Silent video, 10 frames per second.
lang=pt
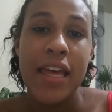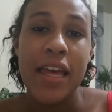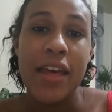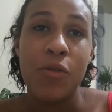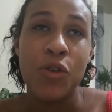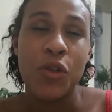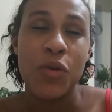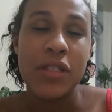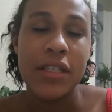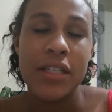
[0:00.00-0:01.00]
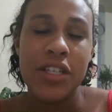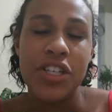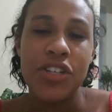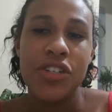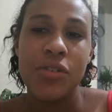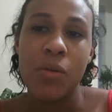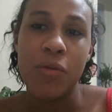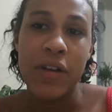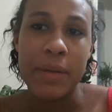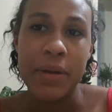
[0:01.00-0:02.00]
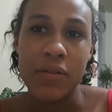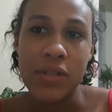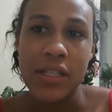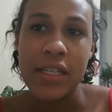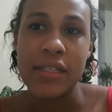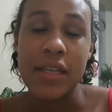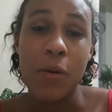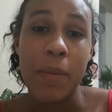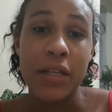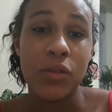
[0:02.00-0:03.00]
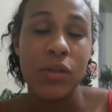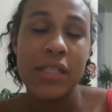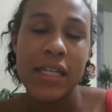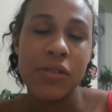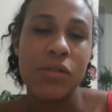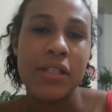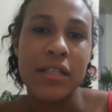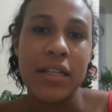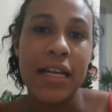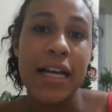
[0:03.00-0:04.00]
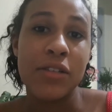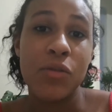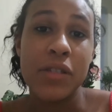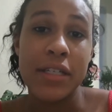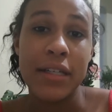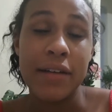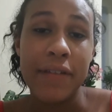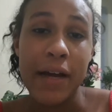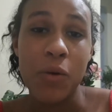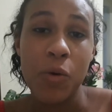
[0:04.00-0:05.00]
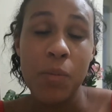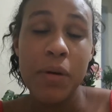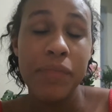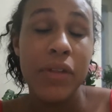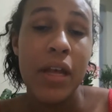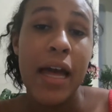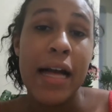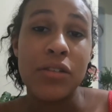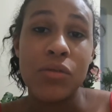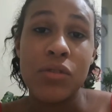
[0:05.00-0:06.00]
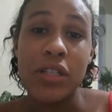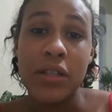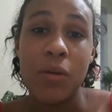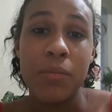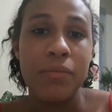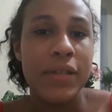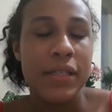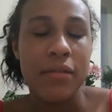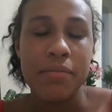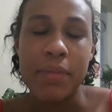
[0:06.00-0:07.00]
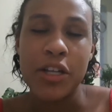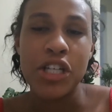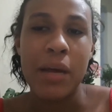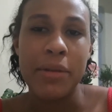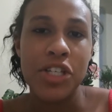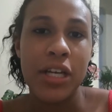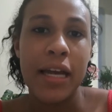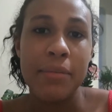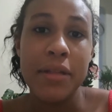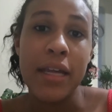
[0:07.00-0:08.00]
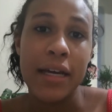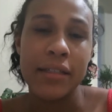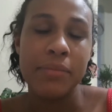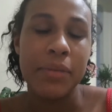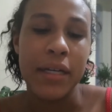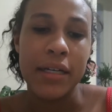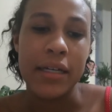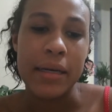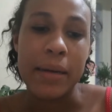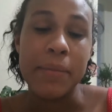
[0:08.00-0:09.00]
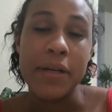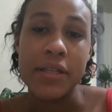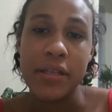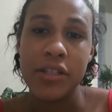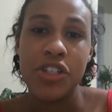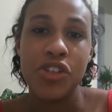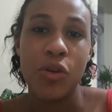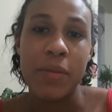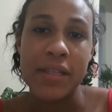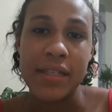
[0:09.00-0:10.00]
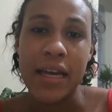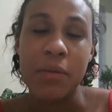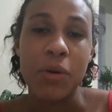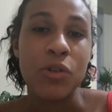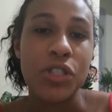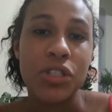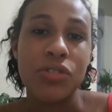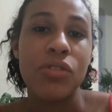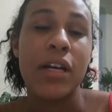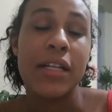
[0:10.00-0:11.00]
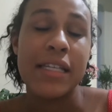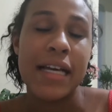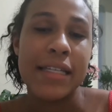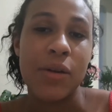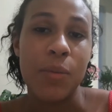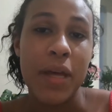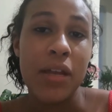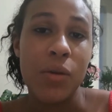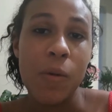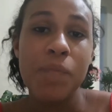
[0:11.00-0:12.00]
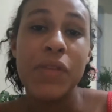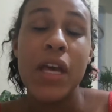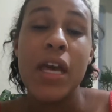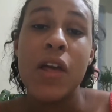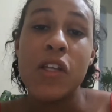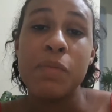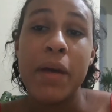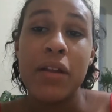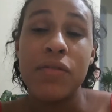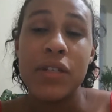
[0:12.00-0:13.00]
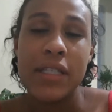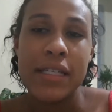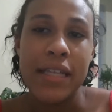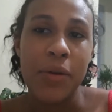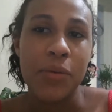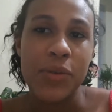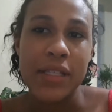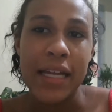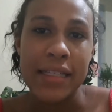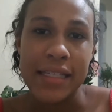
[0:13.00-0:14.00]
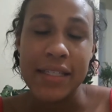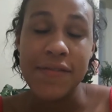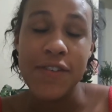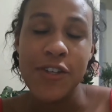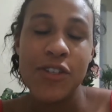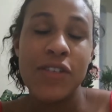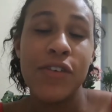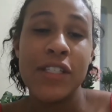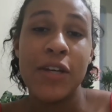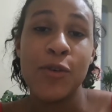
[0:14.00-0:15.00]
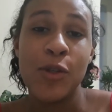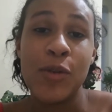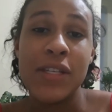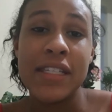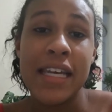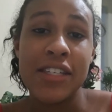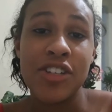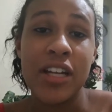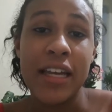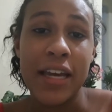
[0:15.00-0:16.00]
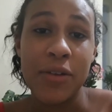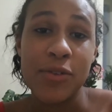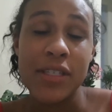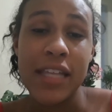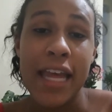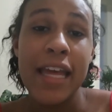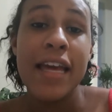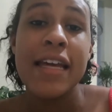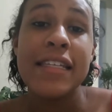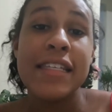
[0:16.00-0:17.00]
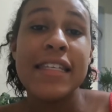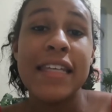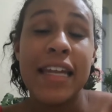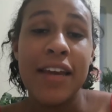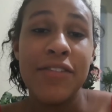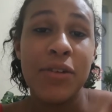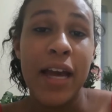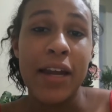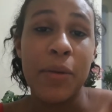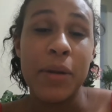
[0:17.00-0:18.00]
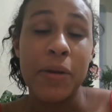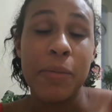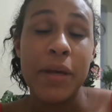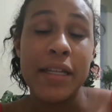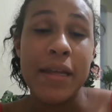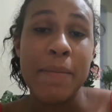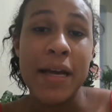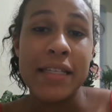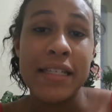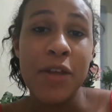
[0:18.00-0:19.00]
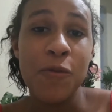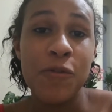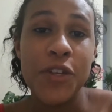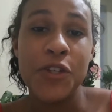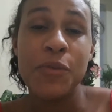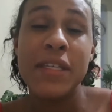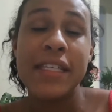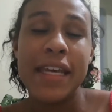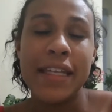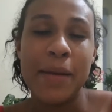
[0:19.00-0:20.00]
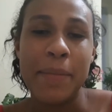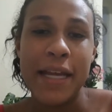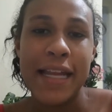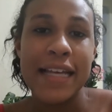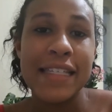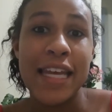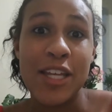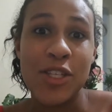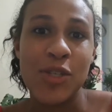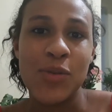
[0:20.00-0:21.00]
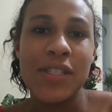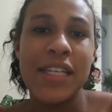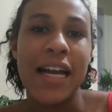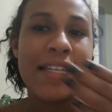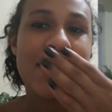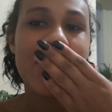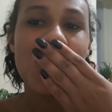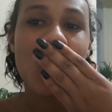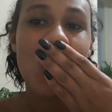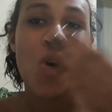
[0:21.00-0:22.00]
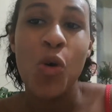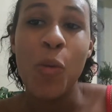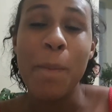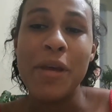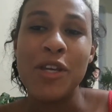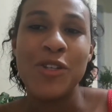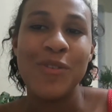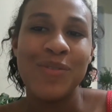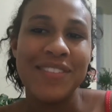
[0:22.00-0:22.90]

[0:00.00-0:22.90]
É, hoje eu consegui, gente, como eu falei pra vocês, arrumar todas as coisas aqui em casa, eu consegui lavar a roupa. As coisas já estão, sim, praticamente encaminhadas pra amanhã a gente começar aí uma rotina de organização melhor. Eu espero que vocês tenham gostado desse vídeo. Se você gostou, não se esqueça de clicar em gostei. Se inscreve no canal para não perder mais nenhum vídeo e me siga também nas redes sociais. Um beijo!